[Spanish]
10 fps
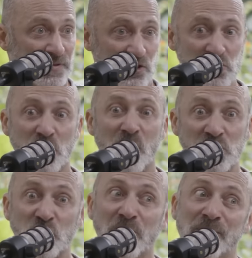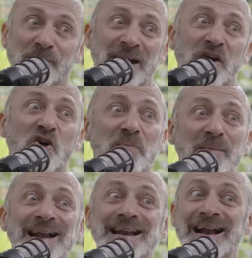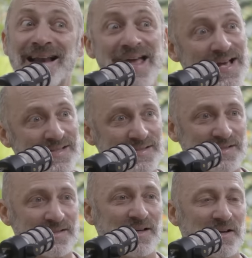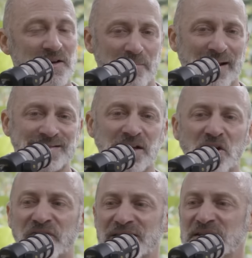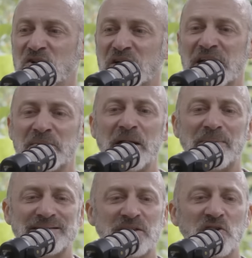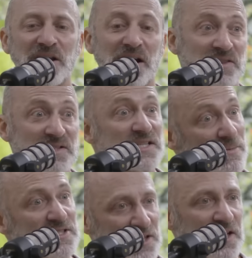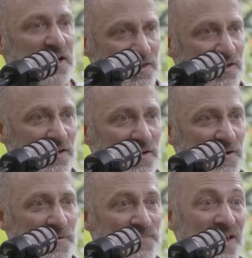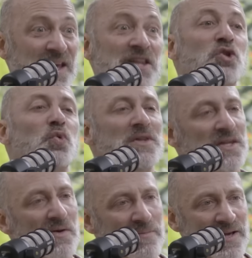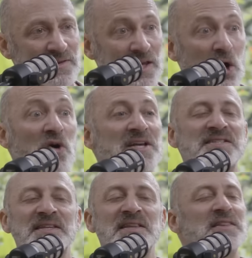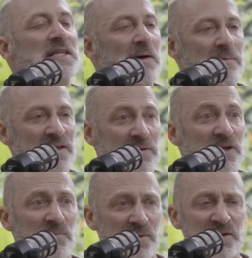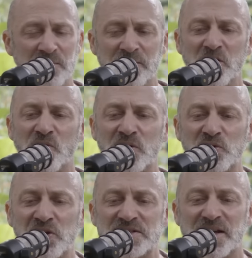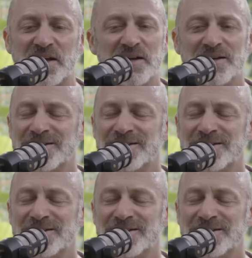Entonces, cuanto mejor más las lees, para hacerlo fácil, lo que termina pasando es que la gente se hace más inteligente, intuitivamente o instintivamente. ¿Vieron cuando uno dice,